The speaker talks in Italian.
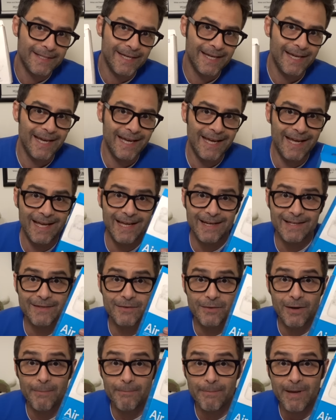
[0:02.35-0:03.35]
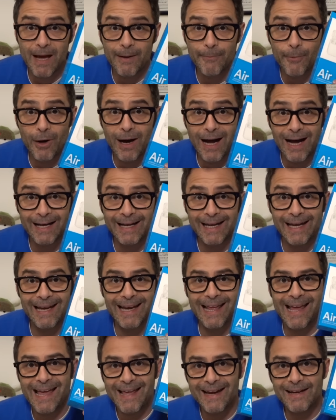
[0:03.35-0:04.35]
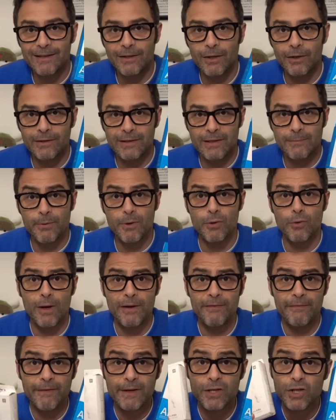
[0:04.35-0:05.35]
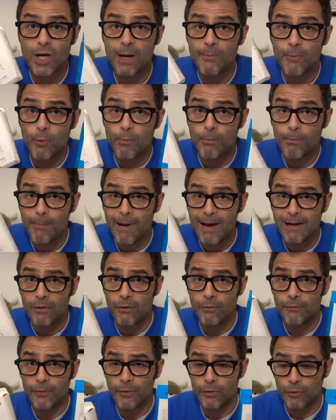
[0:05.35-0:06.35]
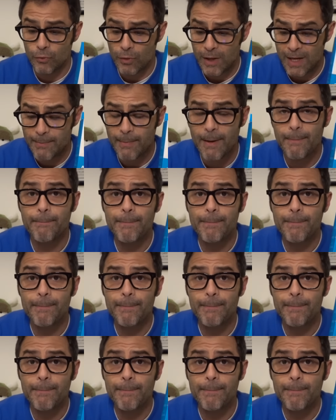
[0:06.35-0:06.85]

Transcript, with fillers: Scherzo, abbiamo anche le AirDot Pro e facciamo un bel confrontone,